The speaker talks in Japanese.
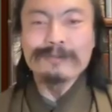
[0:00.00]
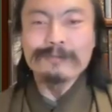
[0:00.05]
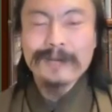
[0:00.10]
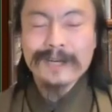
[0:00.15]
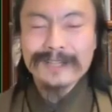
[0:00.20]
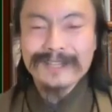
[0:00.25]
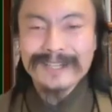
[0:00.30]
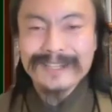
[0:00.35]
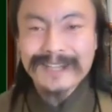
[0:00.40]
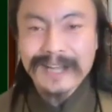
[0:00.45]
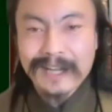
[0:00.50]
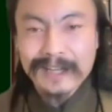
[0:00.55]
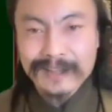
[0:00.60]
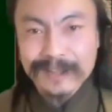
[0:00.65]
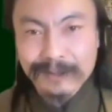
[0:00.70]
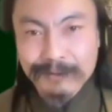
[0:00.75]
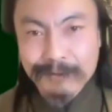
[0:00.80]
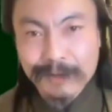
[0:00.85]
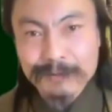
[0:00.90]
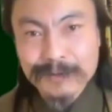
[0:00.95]
踏まれて痛かっ
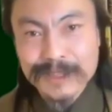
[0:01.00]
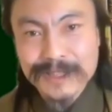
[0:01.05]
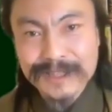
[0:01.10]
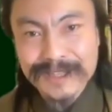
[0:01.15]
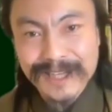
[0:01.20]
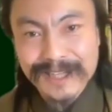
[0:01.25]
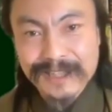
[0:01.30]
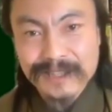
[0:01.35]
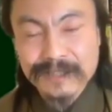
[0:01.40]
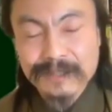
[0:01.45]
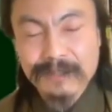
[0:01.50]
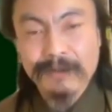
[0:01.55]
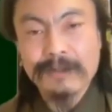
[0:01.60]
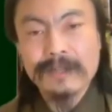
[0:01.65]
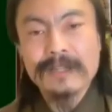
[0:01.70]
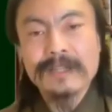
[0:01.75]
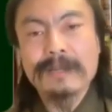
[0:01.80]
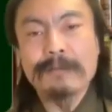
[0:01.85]
たのかもしれないですよ。